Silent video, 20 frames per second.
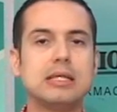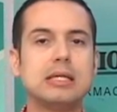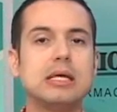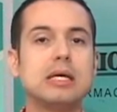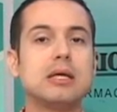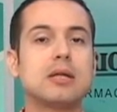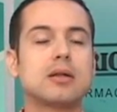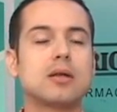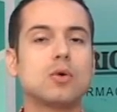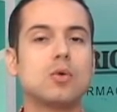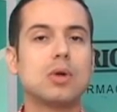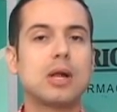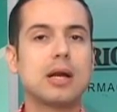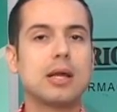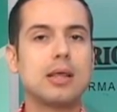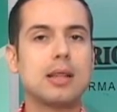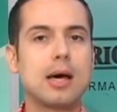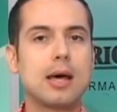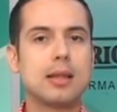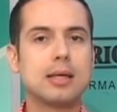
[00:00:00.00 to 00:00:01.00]
ni
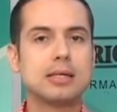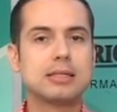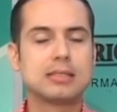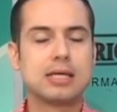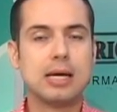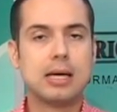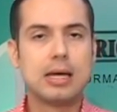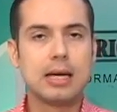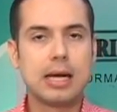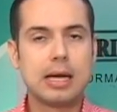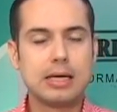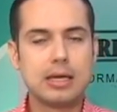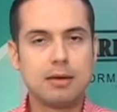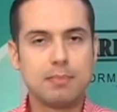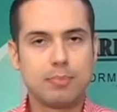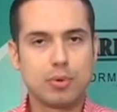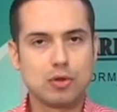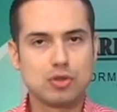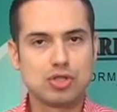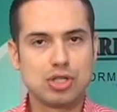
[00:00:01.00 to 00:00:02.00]
irregularidades en el
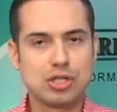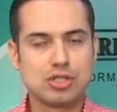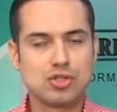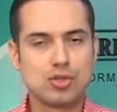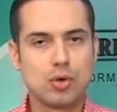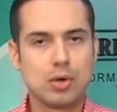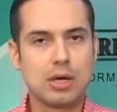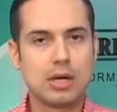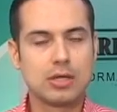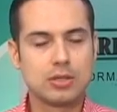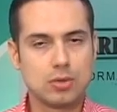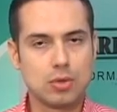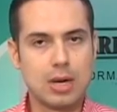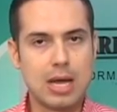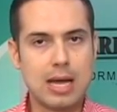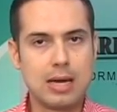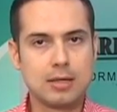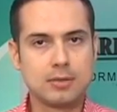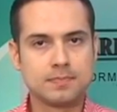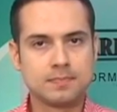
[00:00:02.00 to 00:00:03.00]
proceso
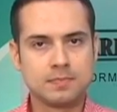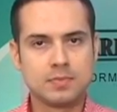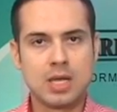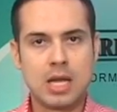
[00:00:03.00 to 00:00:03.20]
electoral.